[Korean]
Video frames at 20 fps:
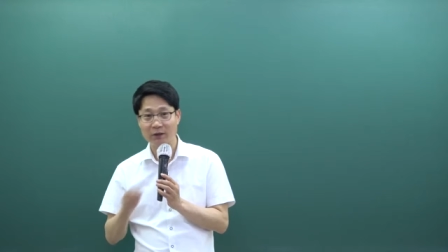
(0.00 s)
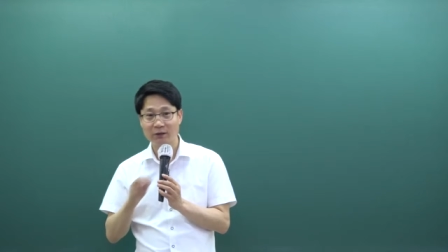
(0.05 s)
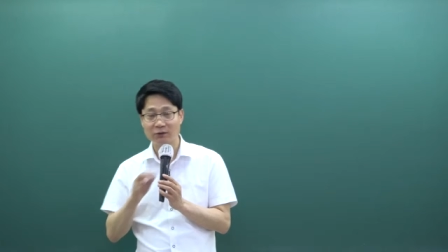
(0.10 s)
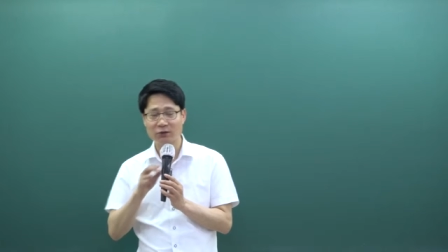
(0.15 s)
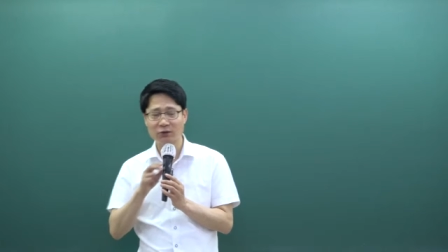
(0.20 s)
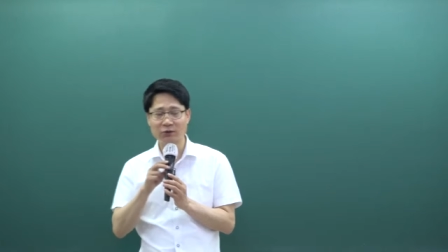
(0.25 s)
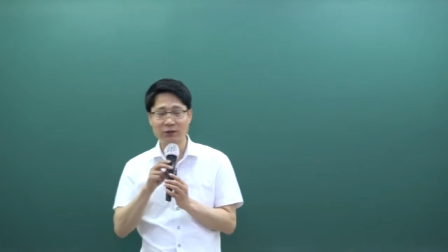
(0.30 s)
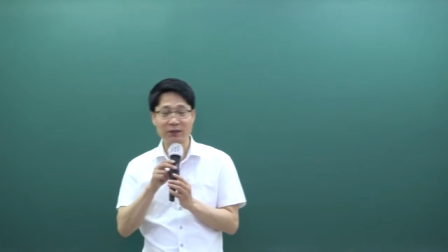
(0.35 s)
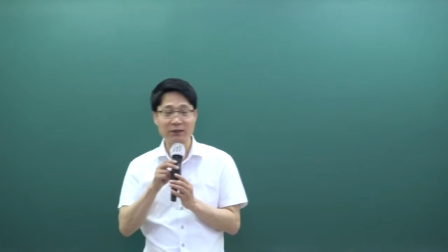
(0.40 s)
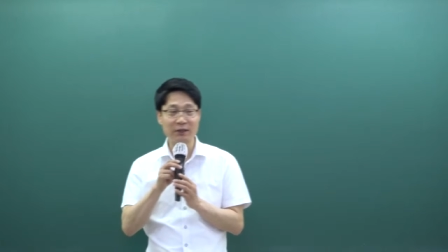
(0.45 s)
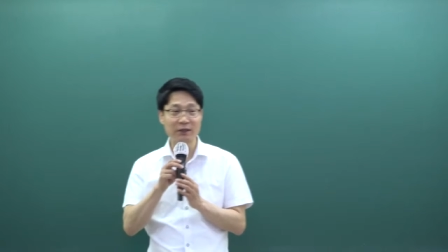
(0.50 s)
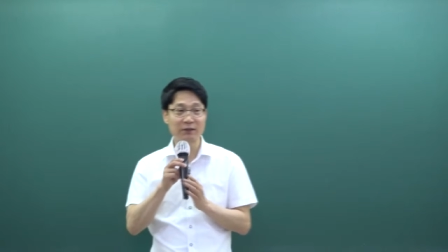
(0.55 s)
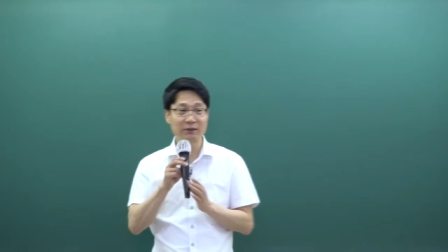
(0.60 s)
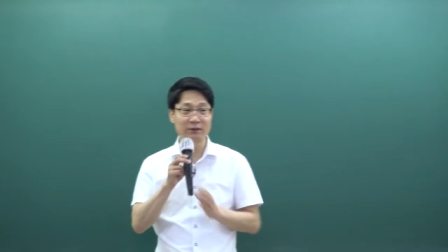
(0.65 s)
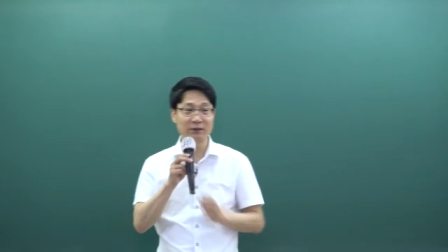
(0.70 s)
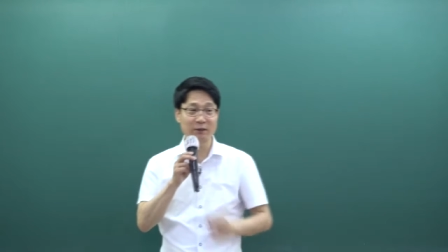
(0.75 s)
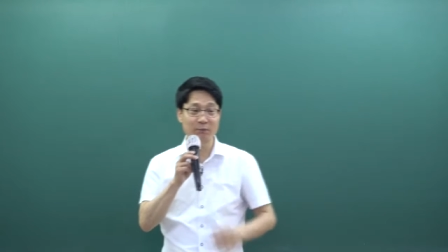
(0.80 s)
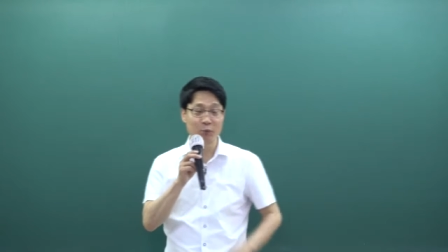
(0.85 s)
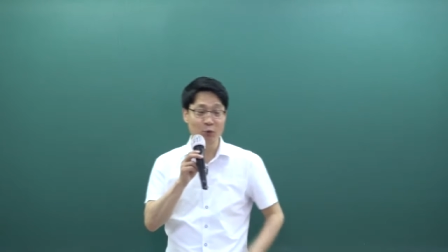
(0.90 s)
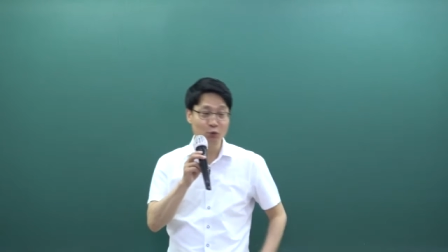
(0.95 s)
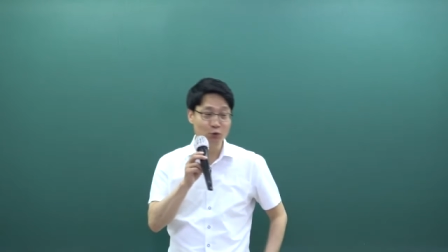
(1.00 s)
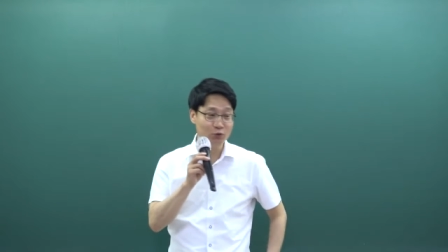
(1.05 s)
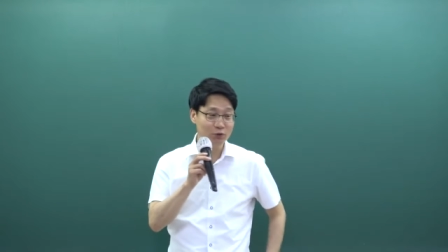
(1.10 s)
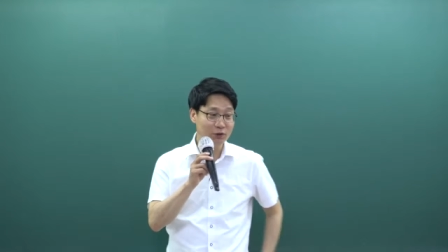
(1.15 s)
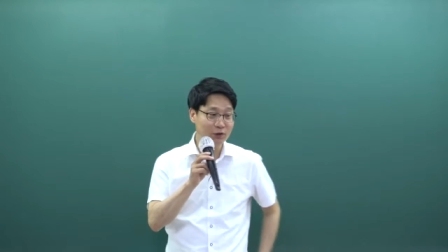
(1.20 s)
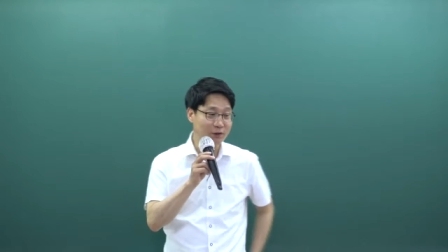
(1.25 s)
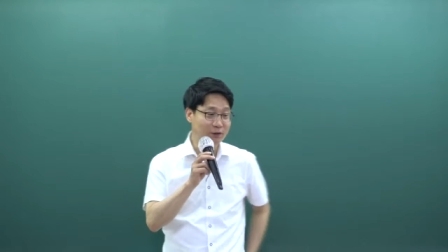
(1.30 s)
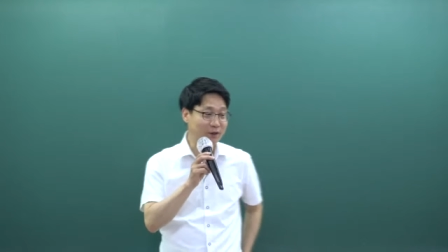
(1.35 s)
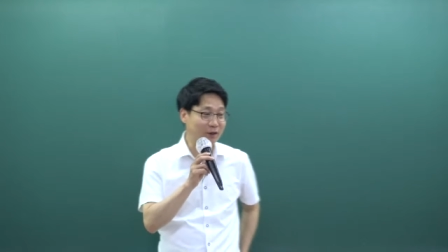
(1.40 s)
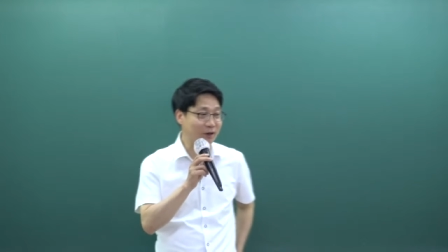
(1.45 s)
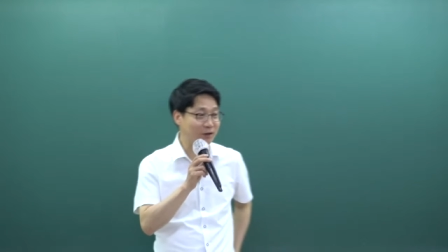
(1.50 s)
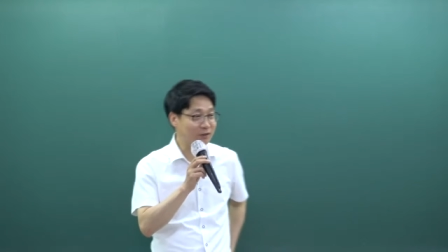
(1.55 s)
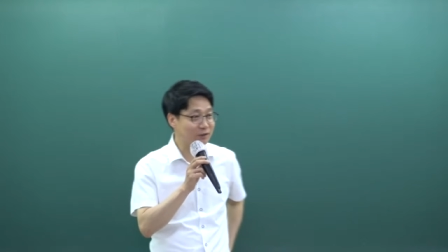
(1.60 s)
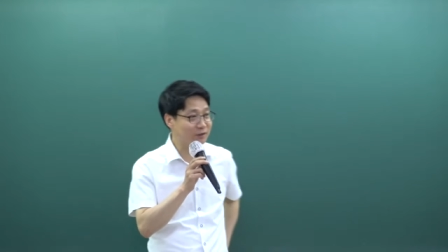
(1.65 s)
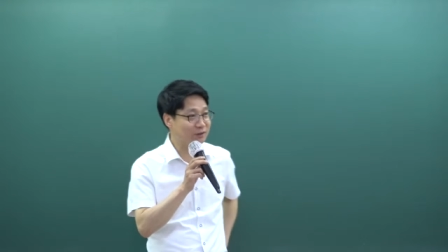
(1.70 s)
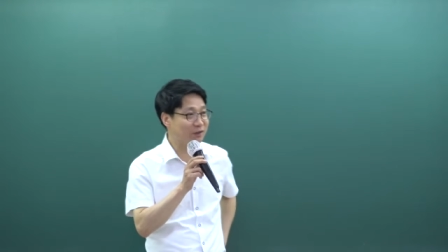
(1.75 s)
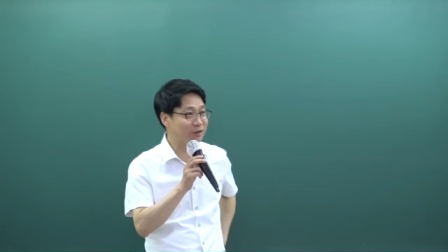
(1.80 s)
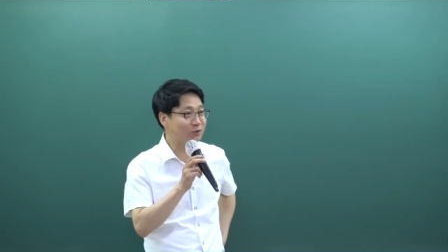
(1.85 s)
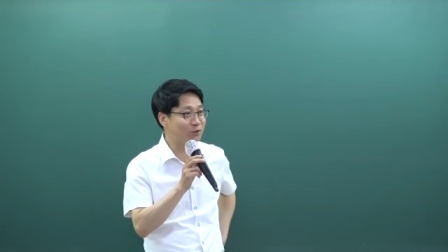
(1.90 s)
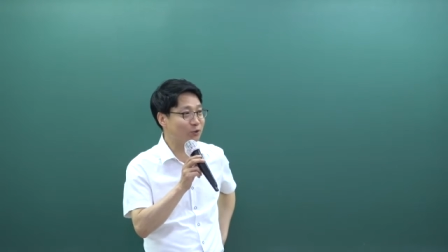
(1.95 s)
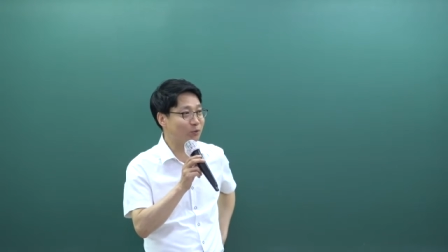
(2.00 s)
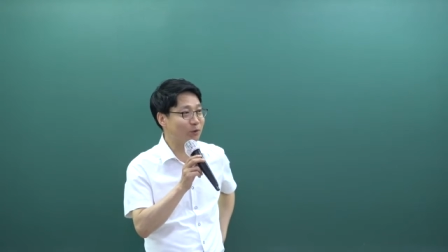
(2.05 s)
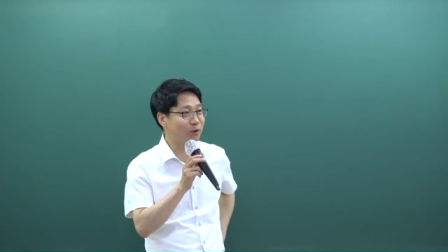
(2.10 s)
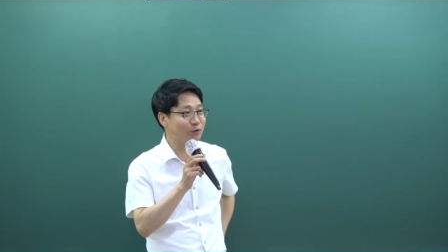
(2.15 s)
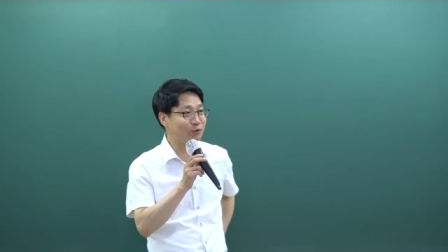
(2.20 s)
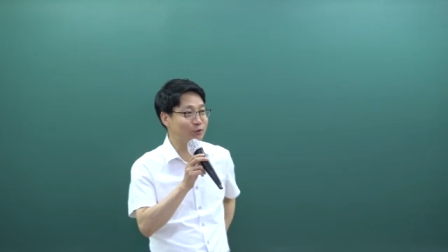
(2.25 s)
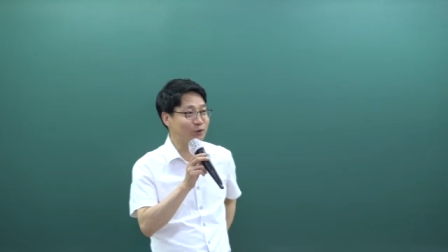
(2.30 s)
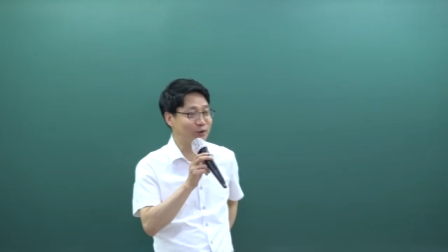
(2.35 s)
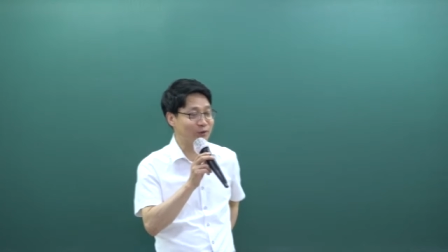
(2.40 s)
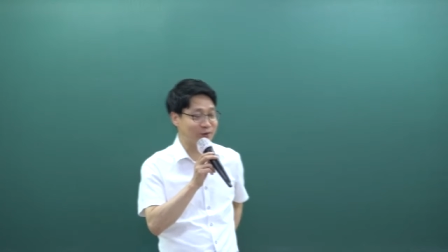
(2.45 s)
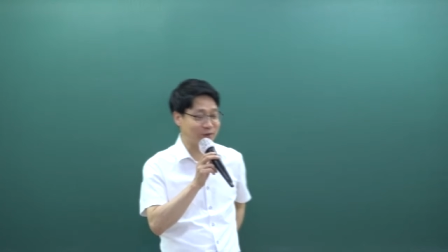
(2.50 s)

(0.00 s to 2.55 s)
그래서 재산세, 보유세 세 가지는 상점 하고 있어요.